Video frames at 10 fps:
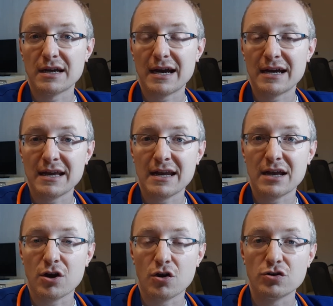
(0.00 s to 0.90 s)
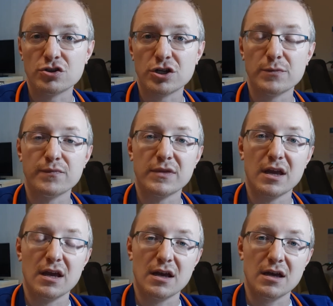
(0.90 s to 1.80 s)
karierę kończy
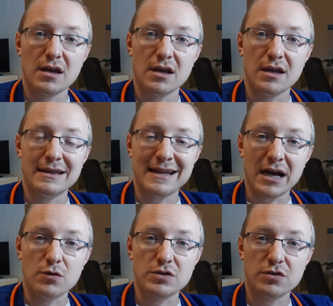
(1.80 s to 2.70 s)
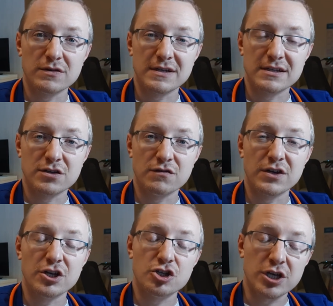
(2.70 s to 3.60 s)
E, nagły zgon sercowy
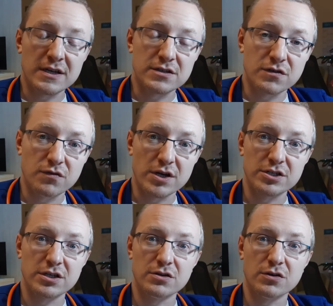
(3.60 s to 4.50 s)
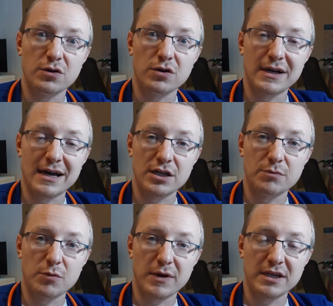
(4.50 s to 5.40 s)
i często właśnie to
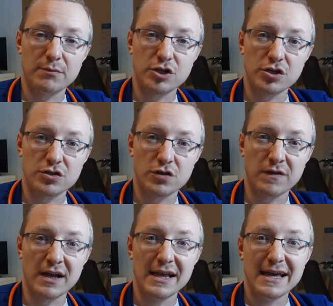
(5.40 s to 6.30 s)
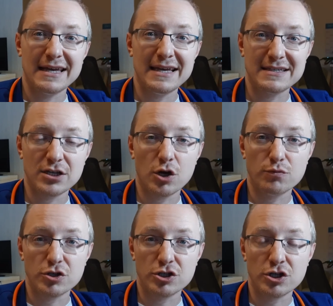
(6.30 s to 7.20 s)
kardiomiopatia przerostowa jest tego
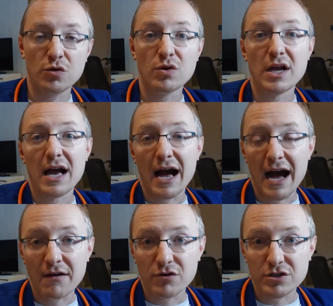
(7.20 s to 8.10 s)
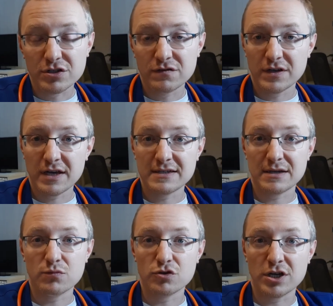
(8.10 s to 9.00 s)
przyczyną, a właściwie jej
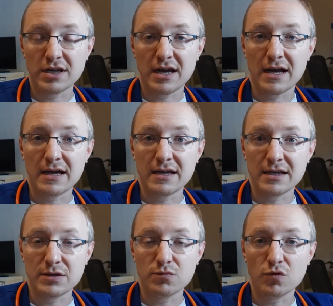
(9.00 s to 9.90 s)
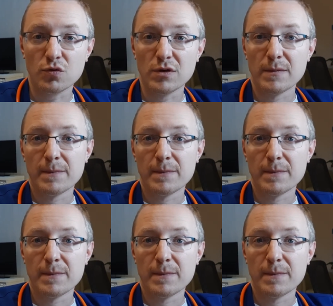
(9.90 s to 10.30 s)
zaburzenia rytmu